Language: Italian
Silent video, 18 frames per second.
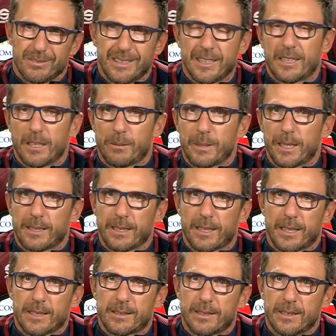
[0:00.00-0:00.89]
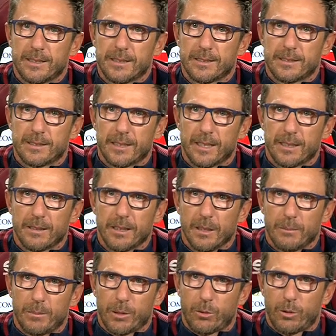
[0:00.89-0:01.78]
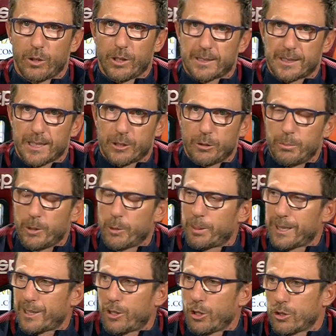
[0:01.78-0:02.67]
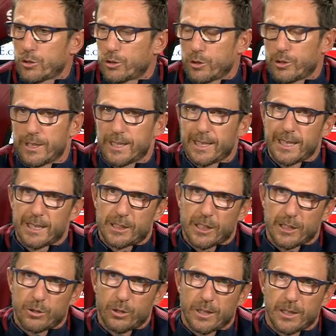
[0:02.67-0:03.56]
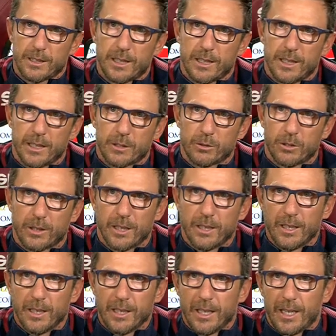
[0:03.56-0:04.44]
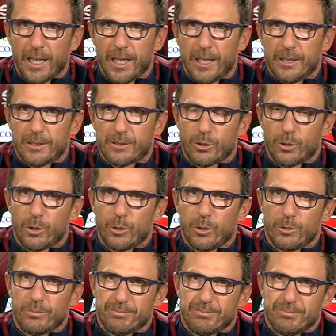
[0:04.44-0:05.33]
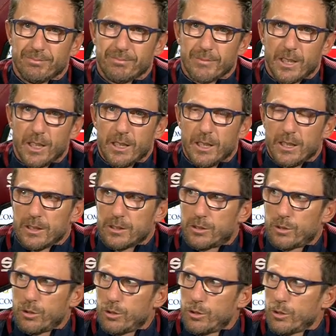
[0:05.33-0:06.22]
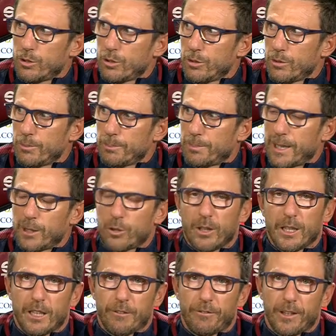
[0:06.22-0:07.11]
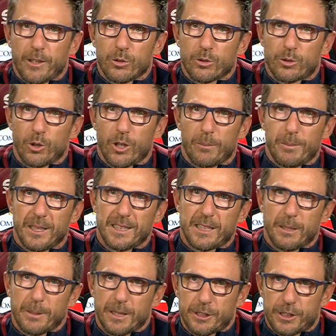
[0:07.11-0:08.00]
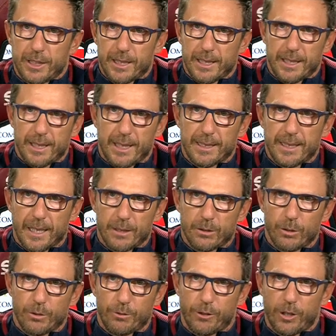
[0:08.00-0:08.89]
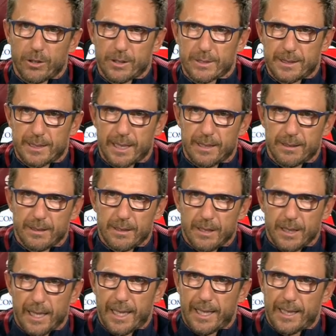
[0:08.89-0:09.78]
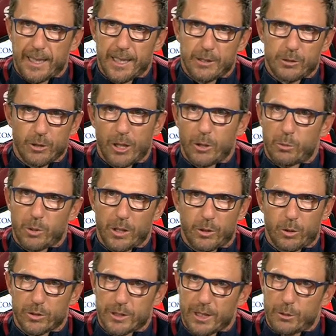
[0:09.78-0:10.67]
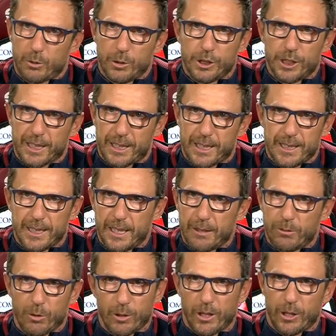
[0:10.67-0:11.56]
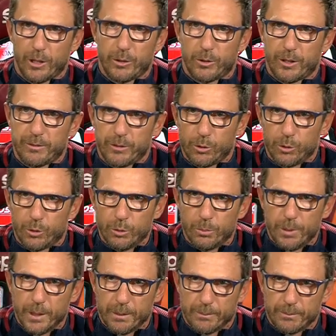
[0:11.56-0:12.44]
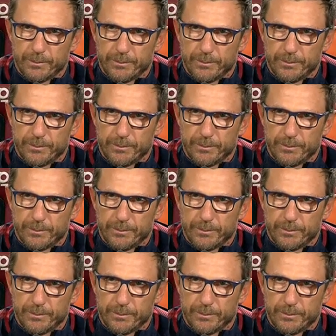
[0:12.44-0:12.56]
determinate caratteristiche, per quello che è stato il mio percorso sia da calciatore che da allenatore. E sono, sono parole che fanno solamente piacere, che danno forza e credo a un qualcosa a cui già credevo e non avevo dubbi.